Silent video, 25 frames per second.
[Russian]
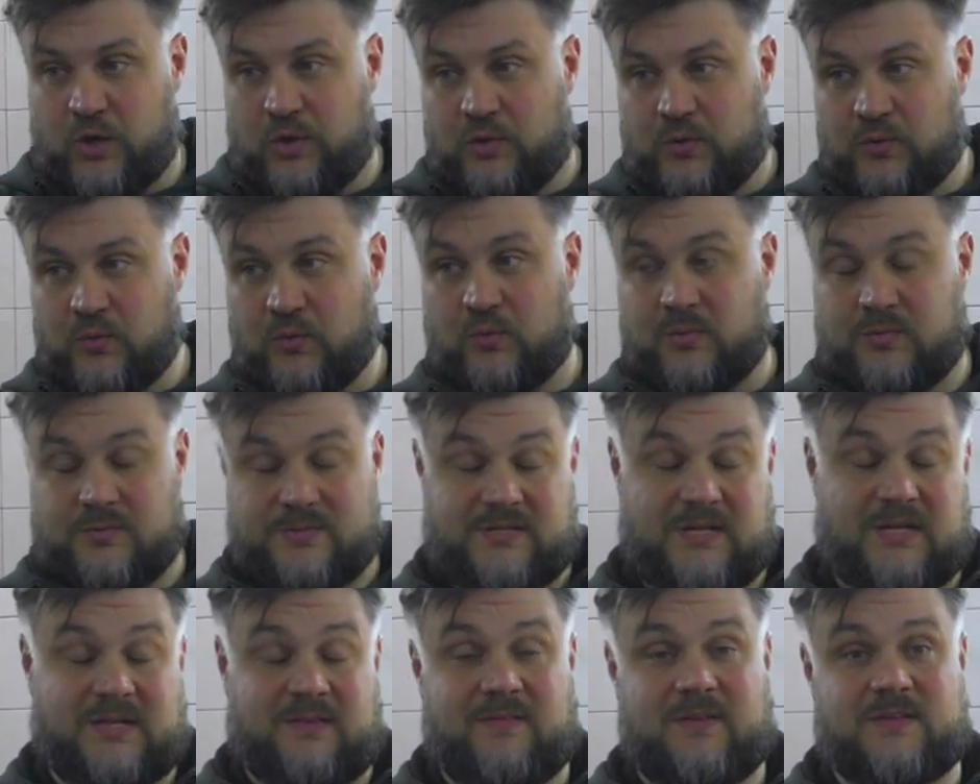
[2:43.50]
Ну,
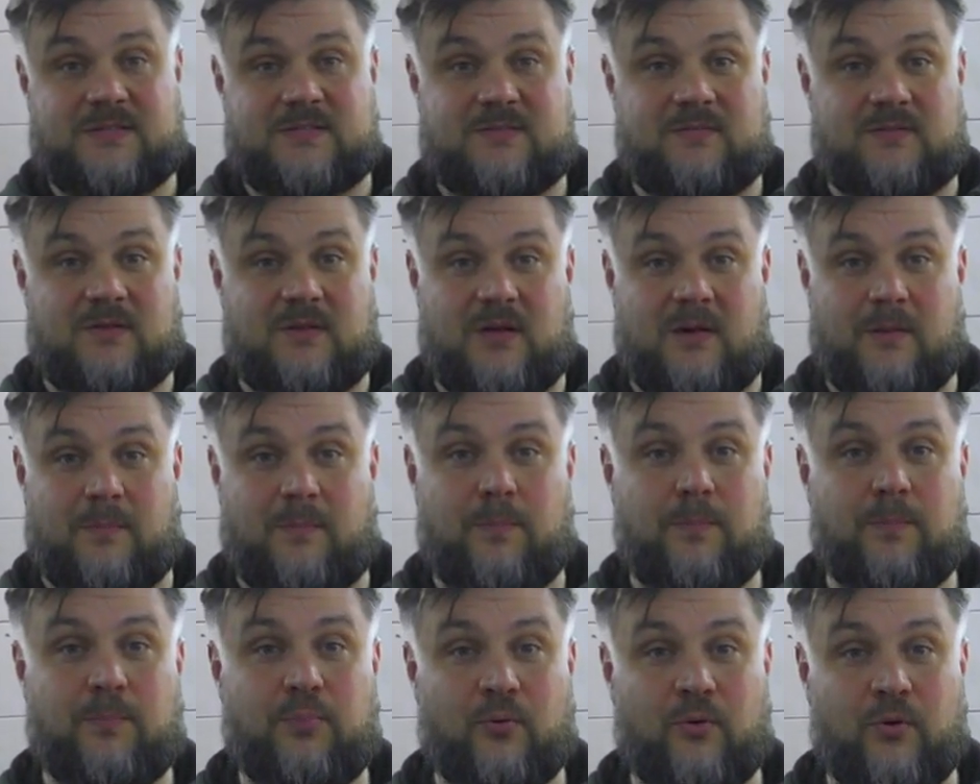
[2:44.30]
соответственно,
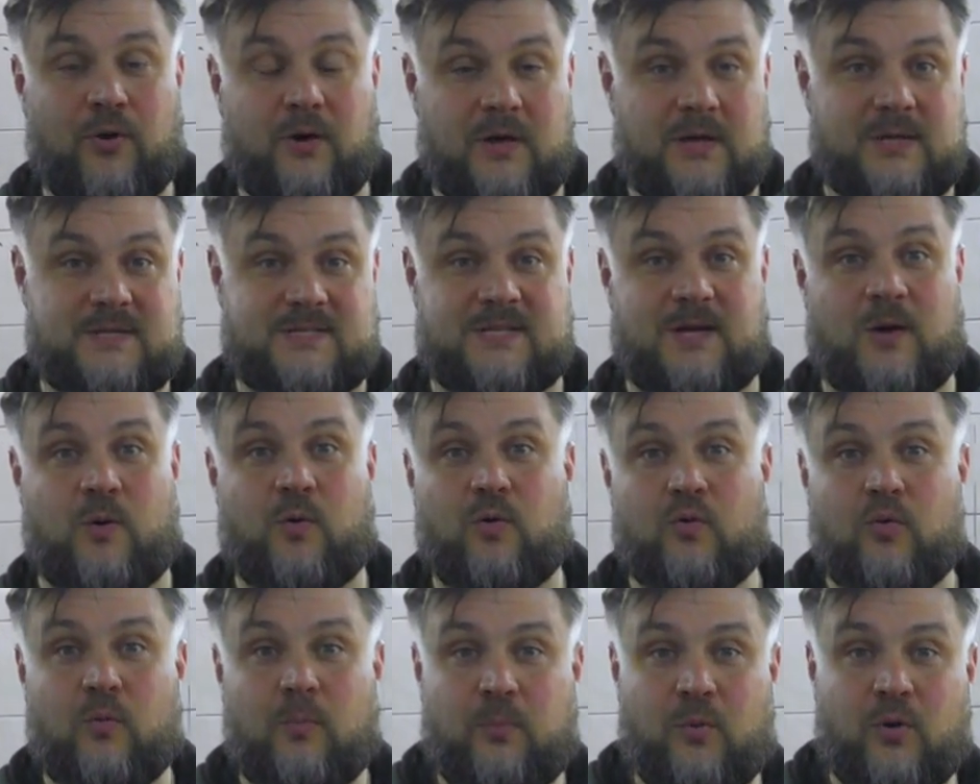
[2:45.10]
по
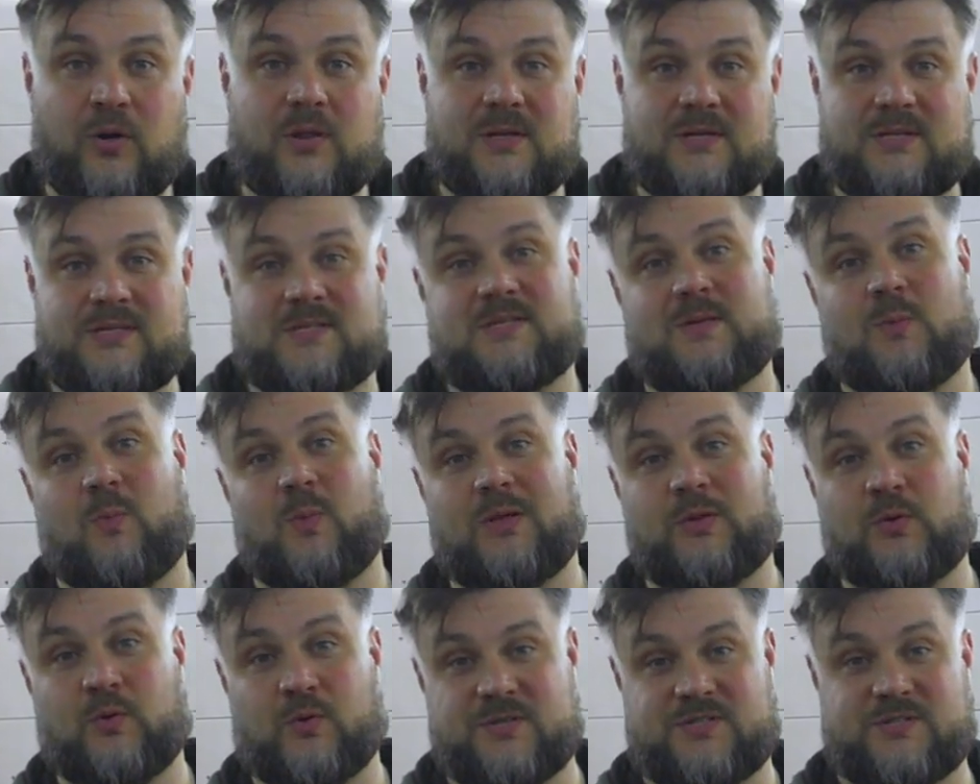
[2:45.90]
закону подлости
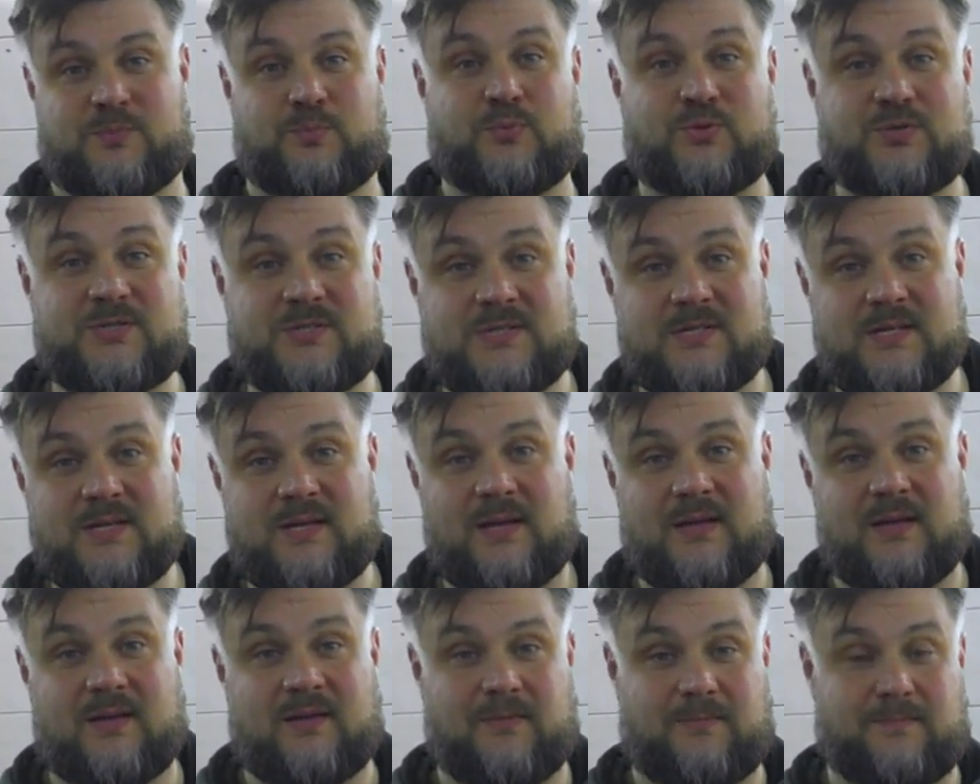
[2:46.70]
мотор
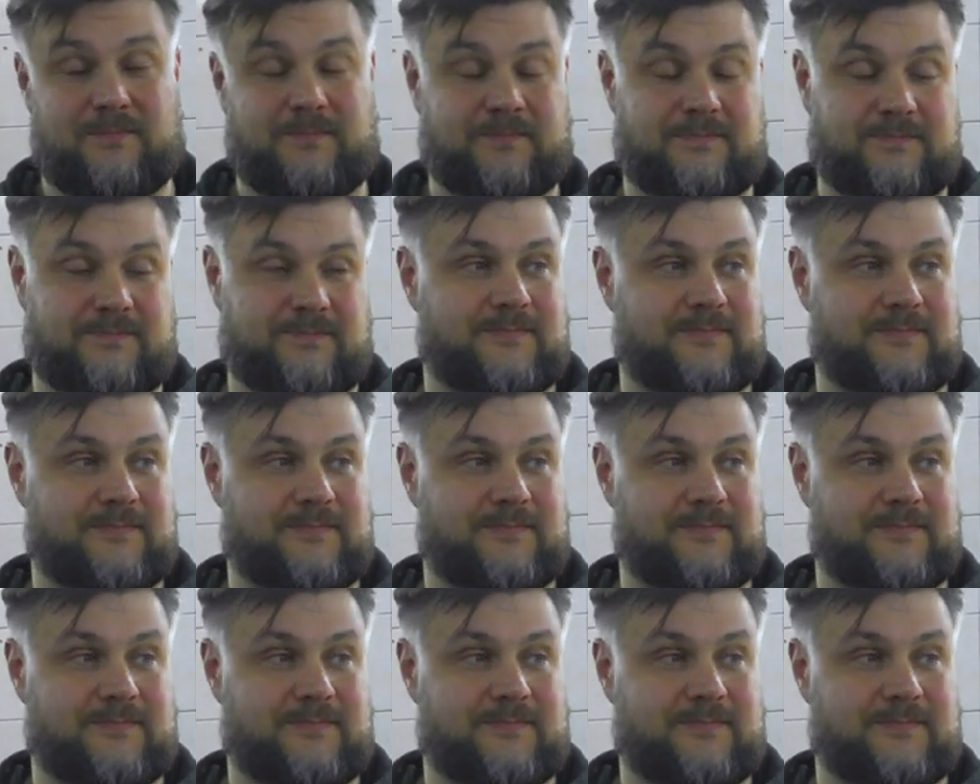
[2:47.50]
запустили,